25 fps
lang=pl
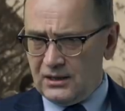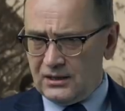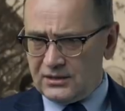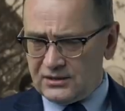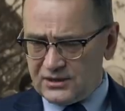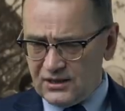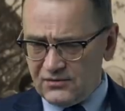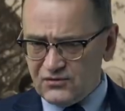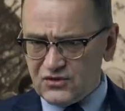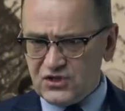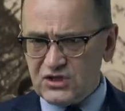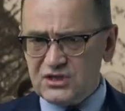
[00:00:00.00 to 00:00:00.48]

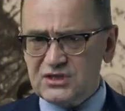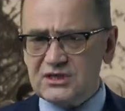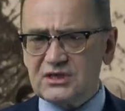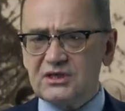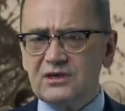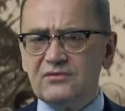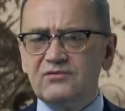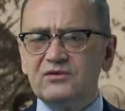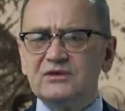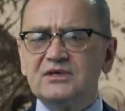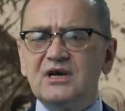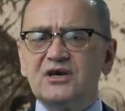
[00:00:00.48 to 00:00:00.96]
Te
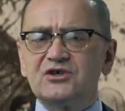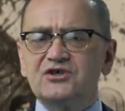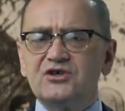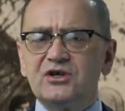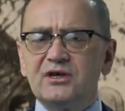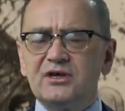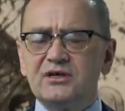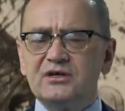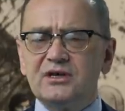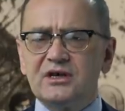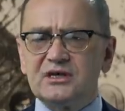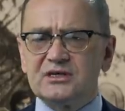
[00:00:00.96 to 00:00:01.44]
wszystkie
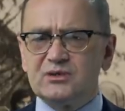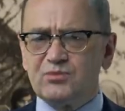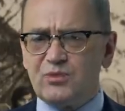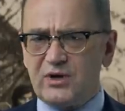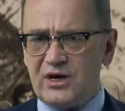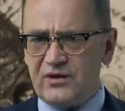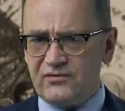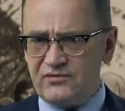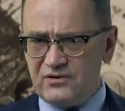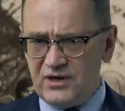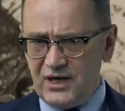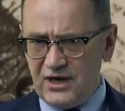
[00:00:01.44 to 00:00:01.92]
wydarzenia
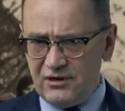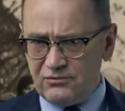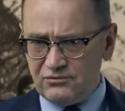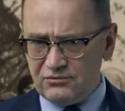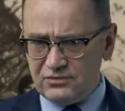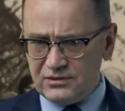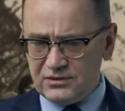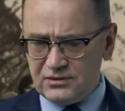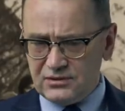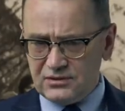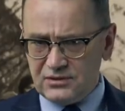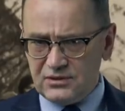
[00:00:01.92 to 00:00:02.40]

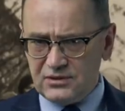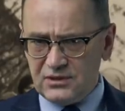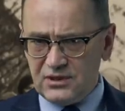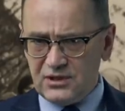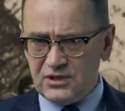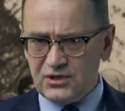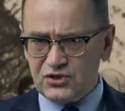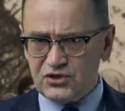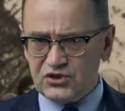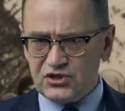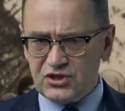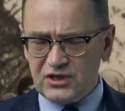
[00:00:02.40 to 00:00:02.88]
sprawiały,
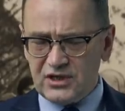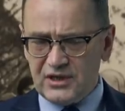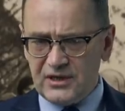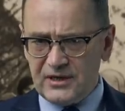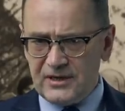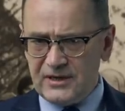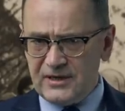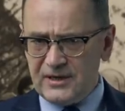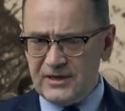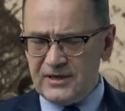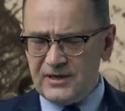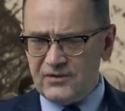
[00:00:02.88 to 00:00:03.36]

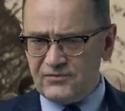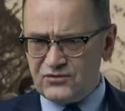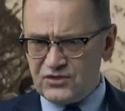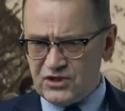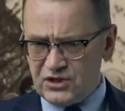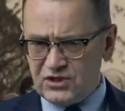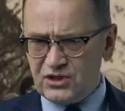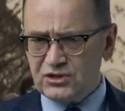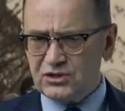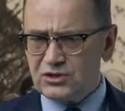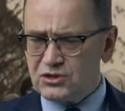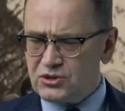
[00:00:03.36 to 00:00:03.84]
że w
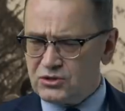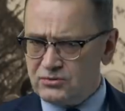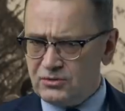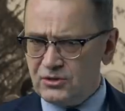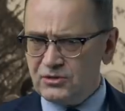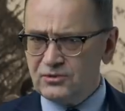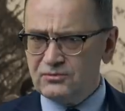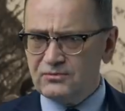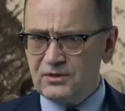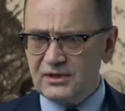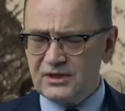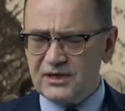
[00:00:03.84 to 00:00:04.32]
czasie tych
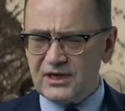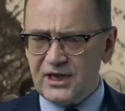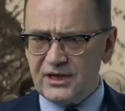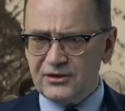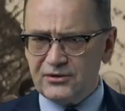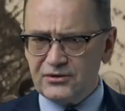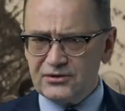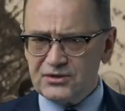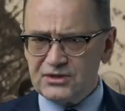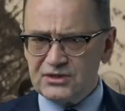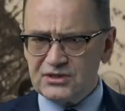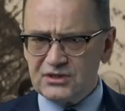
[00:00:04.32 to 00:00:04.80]
świąt
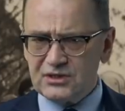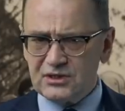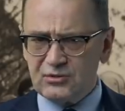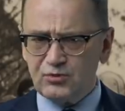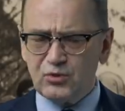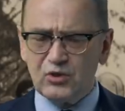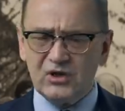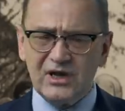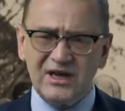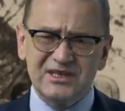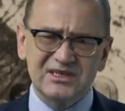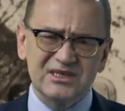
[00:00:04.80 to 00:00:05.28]
wielkanocnych
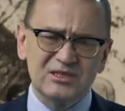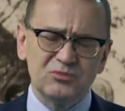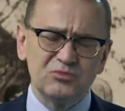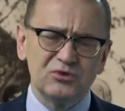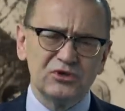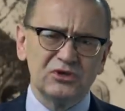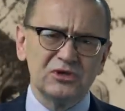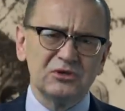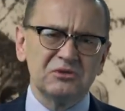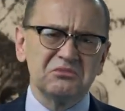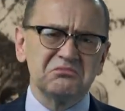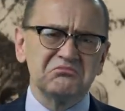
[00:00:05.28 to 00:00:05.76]
Polacy
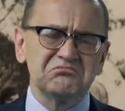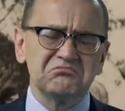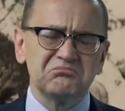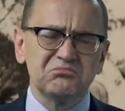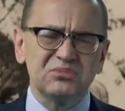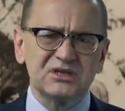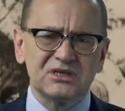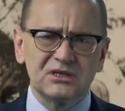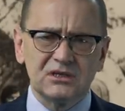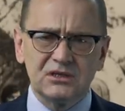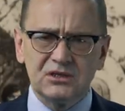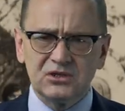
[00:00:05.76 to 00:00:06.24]
byli
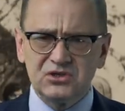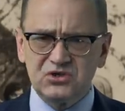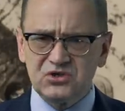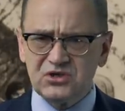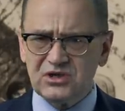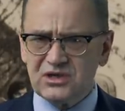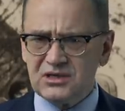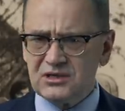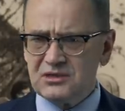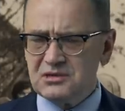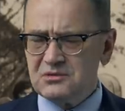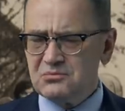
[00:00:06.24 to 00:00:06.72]

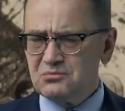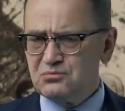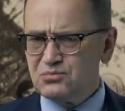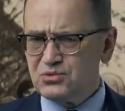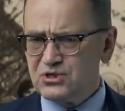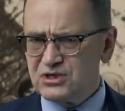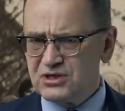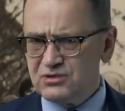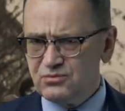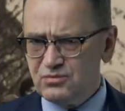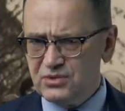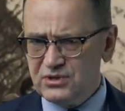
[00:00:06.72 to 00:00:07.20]
psychicznie
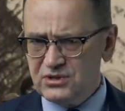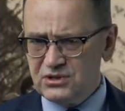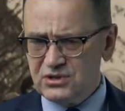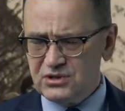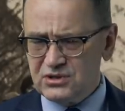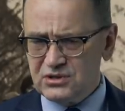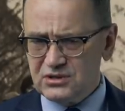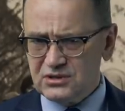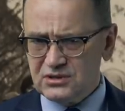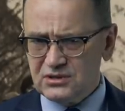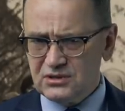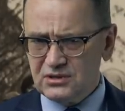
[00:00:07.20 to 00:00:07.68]

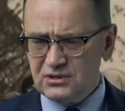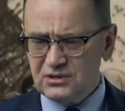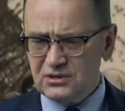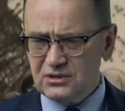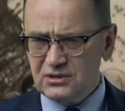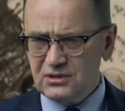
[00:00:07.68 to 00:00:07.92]
przybici.